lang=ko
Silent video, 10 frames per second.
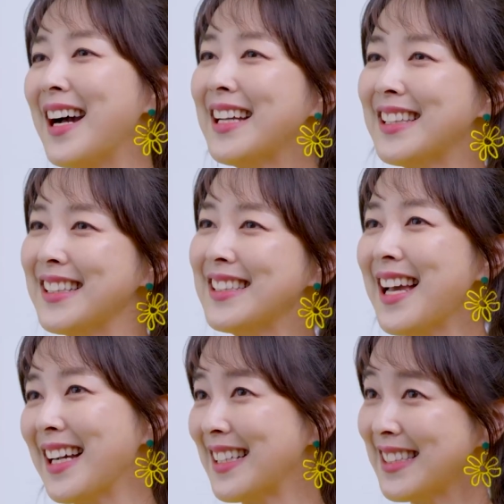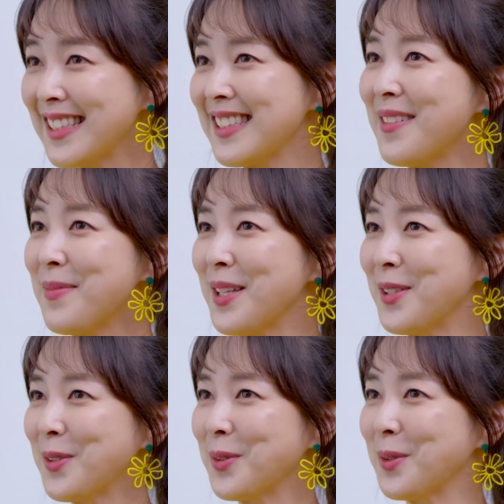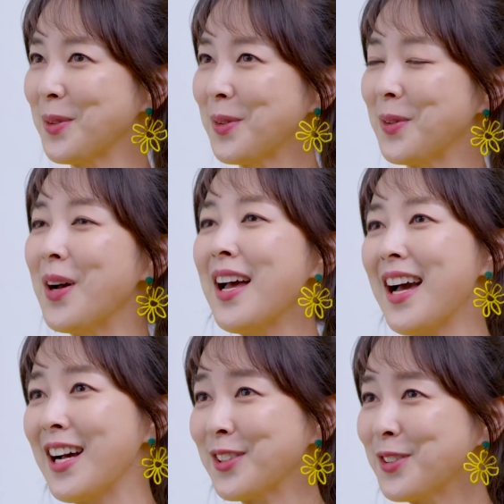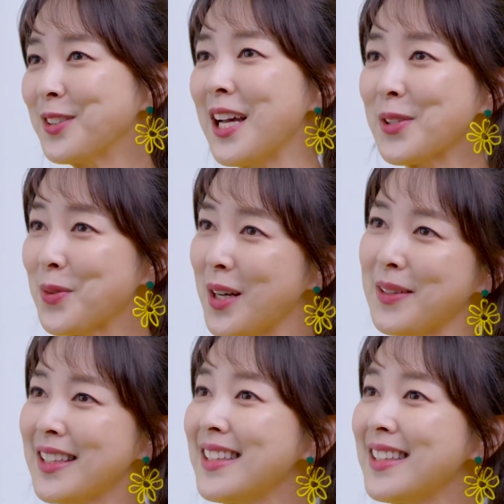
아이들은 작은 칭찬만으로도 아주 자존감이